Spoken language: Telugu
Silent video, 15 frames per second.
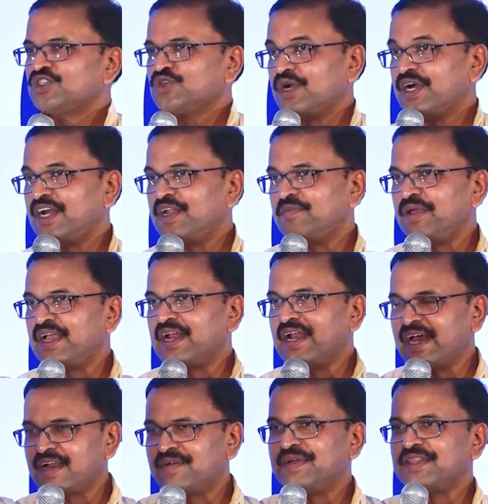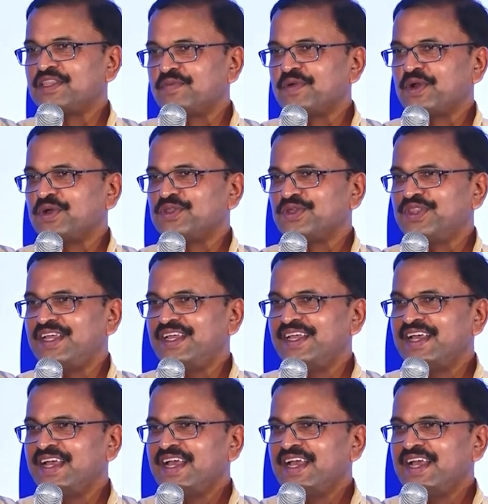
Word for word: చూడండి మీ జ్ఞానం ఎంత పెరుగుతుంది